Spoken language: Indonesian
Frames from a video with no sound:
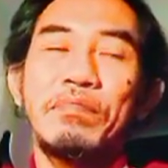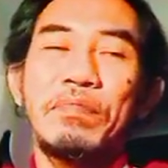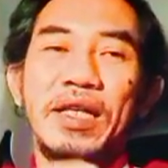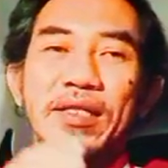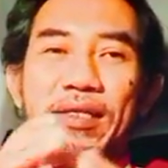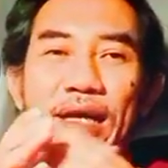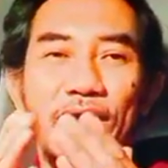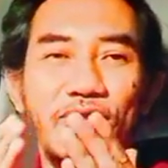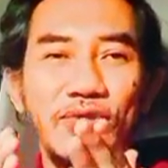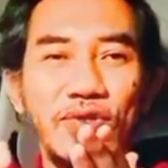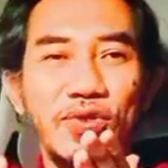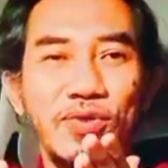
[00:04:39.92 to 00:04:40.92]
4
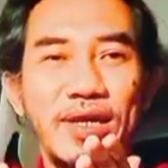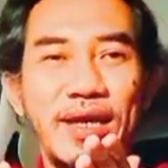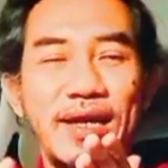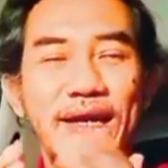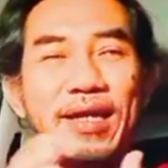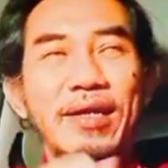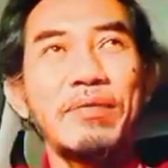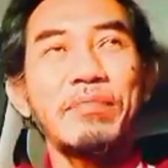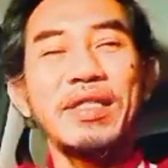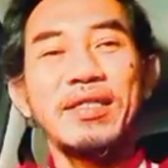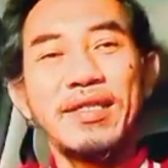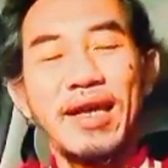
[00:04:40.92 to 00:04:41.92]
tahun sudah
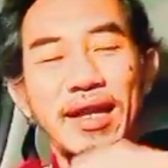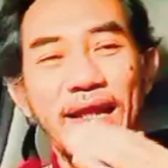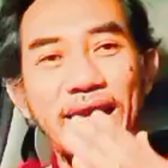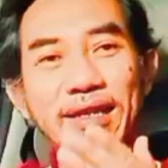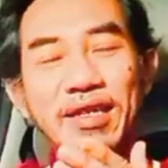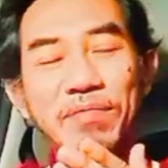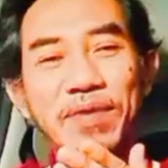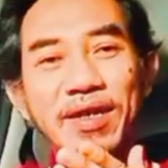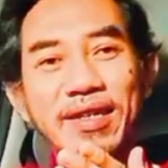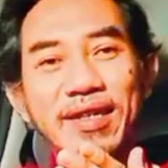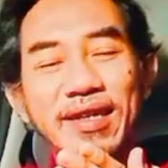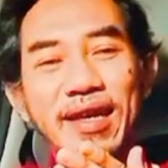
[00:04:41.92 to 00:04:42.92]
menjalani
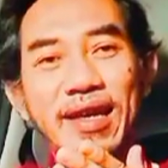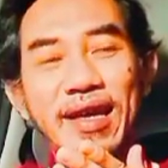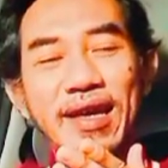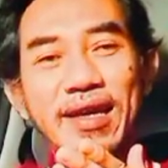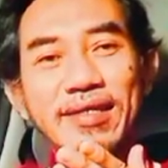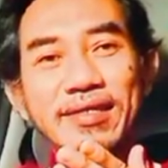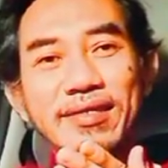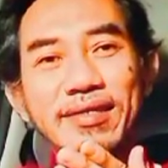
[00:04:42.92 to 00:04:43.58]
pernikahan,